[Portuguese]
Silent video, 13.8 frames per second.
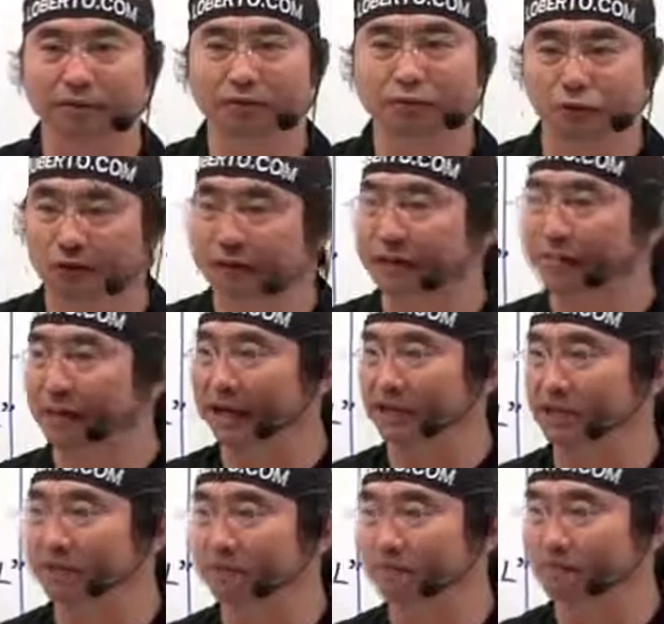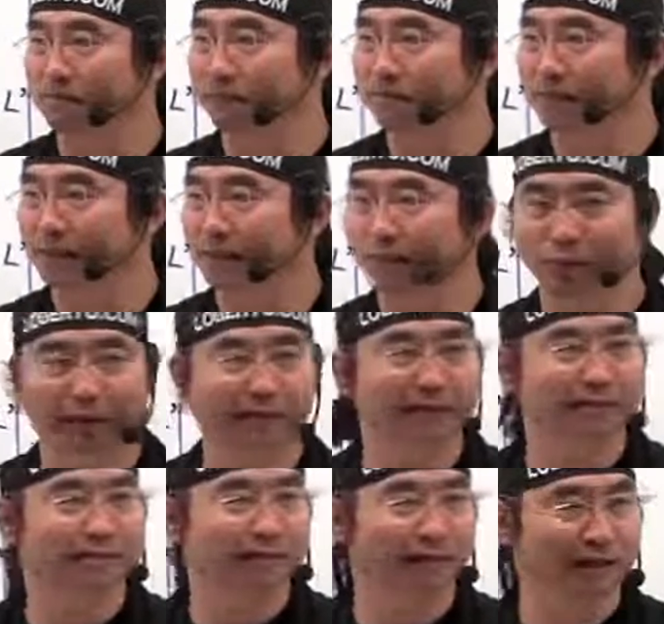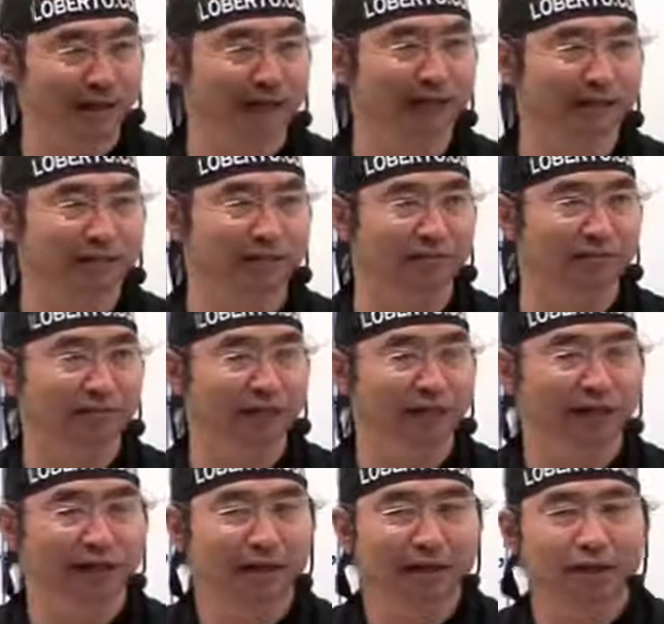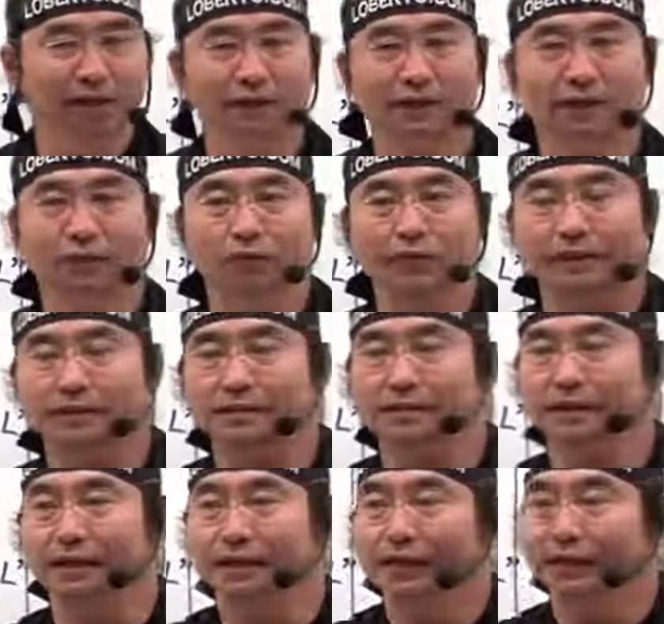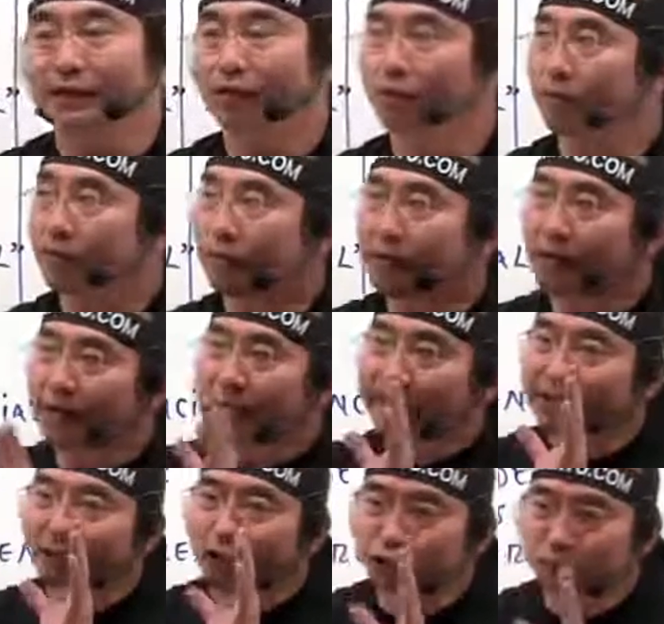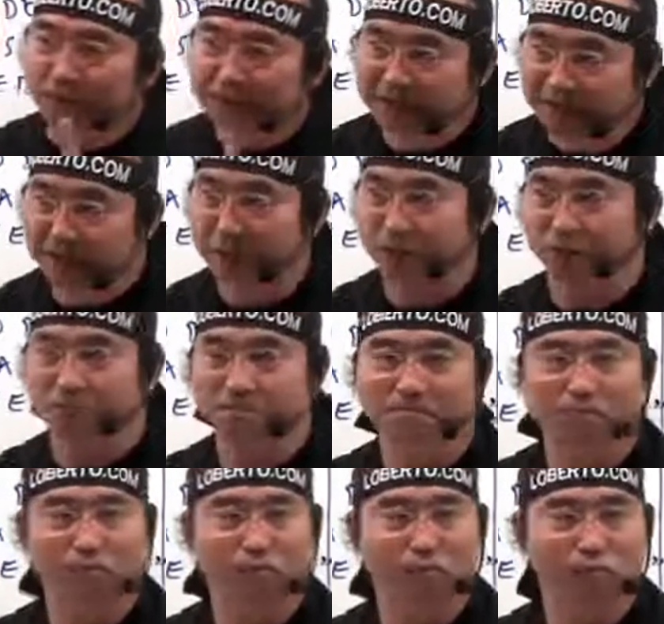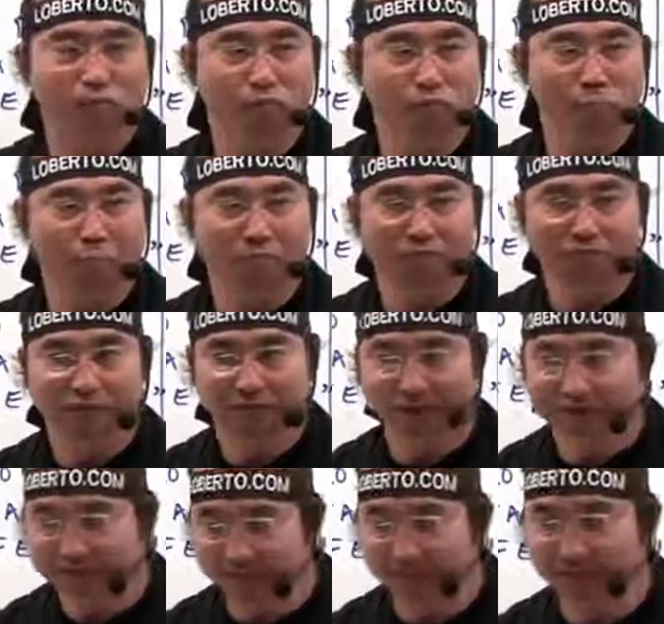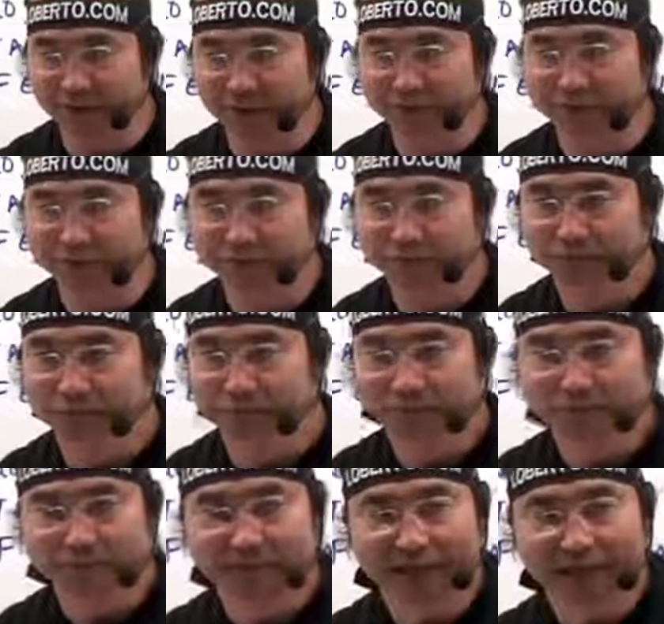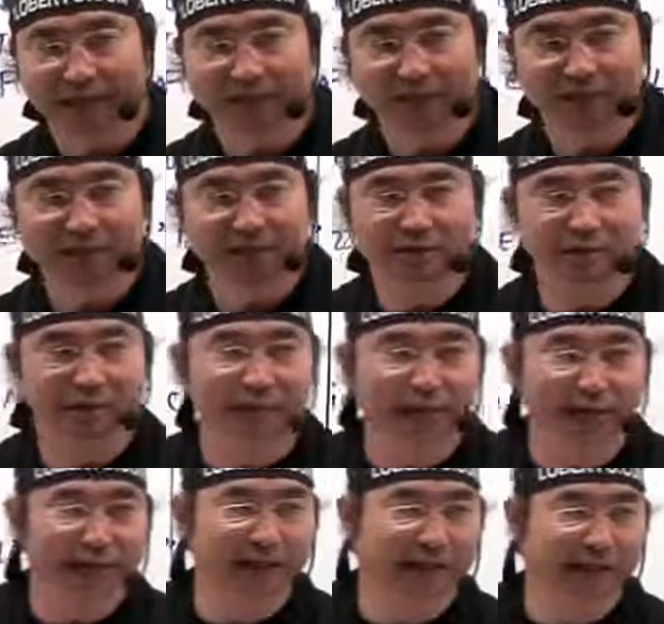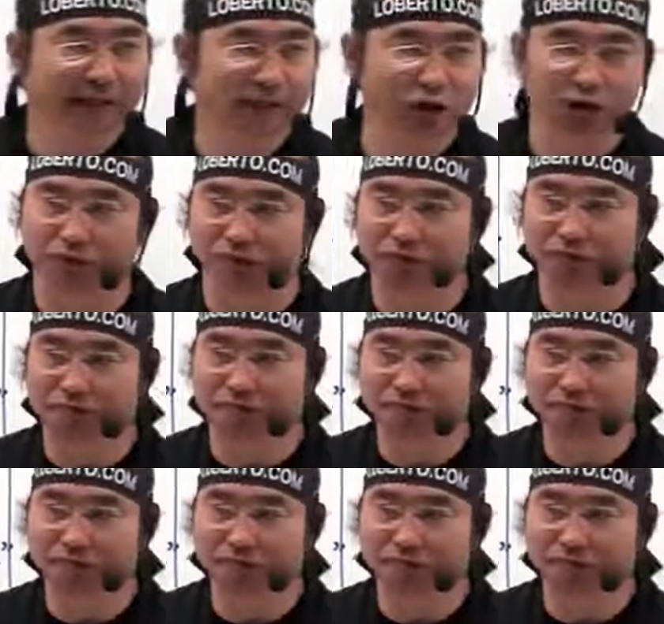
custo na baixa, por alienação. Então, o que acontece? Eu comprei uma máquina hoje por 100 mil. Certo aí? A depreciação da máquina é dedutível.